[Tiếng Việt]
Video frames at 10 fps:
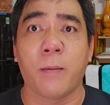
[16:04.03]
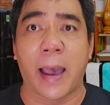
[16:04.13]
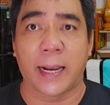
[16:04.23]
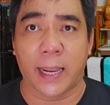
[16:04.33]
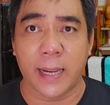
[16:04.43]

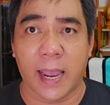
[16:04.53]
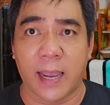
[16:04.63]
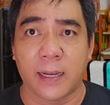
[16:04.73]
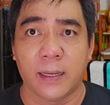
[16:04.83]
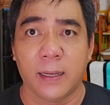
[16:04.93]
bà gây
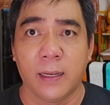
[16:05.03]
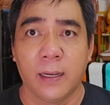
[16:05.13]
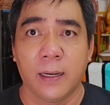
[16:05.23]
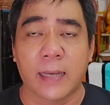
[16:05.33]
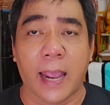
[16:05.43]
ra
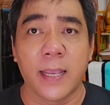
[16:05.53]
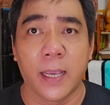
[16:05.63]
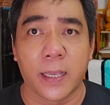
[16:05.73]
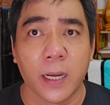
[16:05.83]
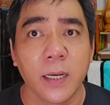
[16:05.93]
tại
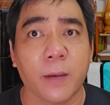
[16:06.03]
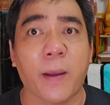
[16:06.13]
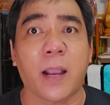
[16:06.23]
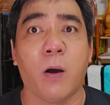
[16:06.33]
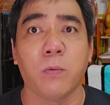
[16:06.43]
vì chính cái
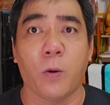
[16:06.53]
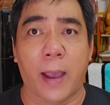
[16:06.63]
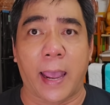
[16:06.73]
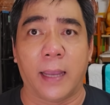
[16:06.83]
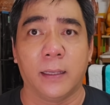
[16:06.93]
phát ngôn của
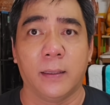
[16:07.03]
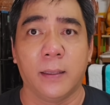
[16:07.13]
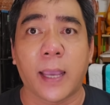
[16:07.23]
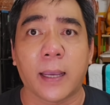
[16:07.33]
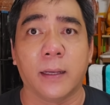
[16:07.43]
bà
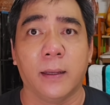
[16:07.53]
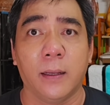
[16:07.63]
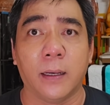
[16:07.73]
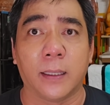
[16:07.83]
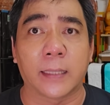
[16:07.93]
nha
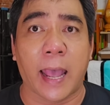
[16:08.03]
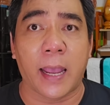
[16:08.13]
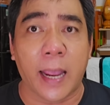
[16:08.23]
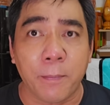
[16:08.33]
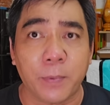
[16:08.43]
người ta
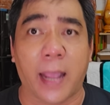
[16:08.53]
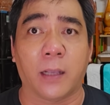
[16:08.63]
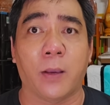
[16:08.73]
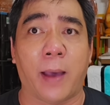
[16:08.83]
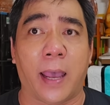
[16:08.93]
áp
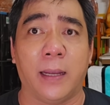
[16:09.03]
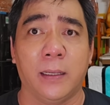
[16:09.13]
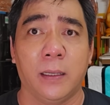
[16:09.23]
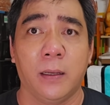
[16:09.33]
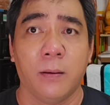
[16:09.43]
đặt cho bà
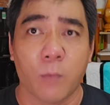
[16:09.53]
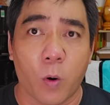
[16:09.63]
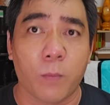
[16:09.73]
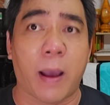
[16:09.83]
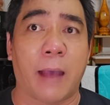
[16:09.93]

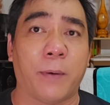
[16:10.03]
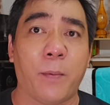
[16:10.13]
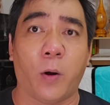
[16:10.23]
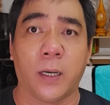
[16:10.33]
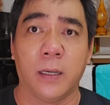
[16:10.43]
buộc bà
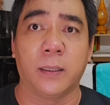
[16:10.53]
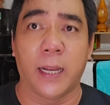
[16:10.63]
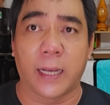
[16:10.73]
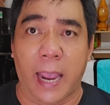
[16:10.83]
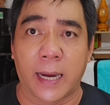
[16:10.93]
phải bồi thường
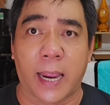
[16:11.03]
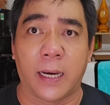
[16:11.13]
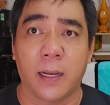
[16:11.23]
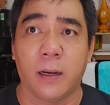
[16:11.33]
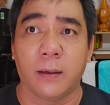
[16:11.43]
thiệt hại này
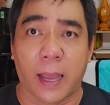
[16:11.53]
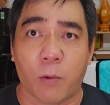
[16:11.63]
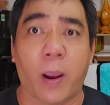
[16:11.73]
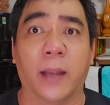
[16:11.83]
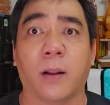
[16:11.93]
đó là
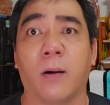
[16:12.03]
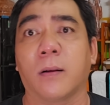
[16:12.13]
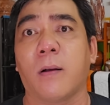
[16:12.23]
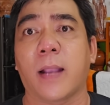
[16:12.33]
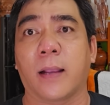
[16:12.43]
hoàn toàn
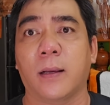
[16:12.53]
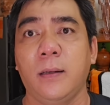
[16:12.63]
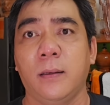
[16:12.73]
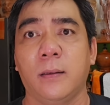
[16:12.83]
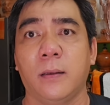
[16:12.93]
nó có căn cứ
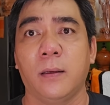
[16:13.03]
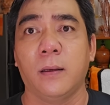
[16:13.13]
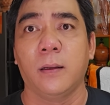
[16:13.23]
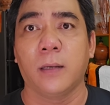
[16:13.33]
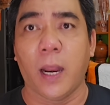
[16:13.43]

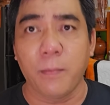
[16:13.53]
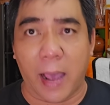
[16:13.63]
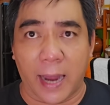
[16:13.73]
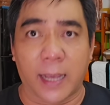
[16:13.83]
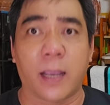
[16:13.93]
đến
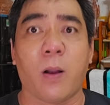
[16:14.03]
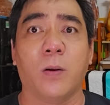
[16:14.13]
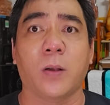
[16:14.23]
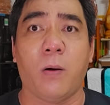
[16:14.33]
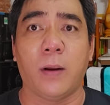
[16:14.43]
bà là cái
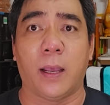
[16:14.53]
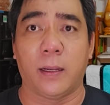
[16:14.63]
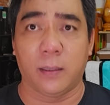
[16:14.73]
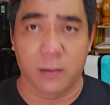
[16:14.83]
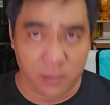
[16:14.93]
con số
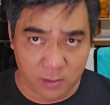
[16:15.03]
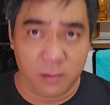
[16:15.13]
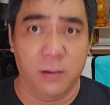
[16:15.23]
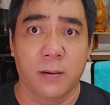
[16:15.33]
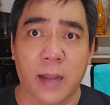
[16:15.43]
là
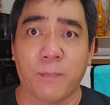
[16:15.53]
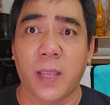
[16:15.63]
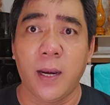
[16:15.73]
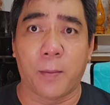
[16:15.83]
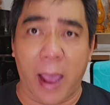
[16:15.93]
thậm
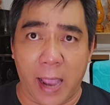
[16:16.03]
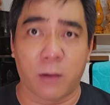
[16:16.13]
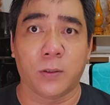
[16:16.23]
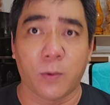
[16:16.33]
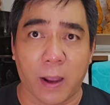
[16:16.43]
chí là ba
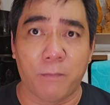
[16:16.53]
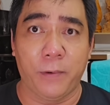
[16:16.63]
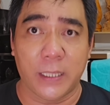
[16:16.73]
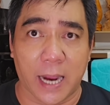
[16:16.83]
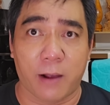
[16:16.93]
con số không
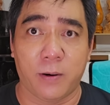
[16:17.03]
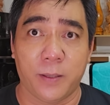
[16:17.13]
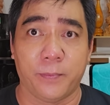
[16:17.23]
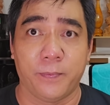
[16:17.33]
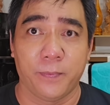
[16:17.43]
phía sau á
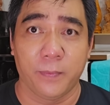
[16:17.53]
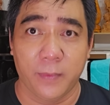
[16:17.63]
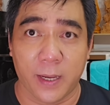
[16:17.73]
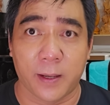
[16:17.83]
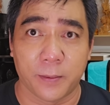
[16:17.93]

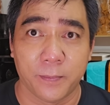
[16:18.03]
nha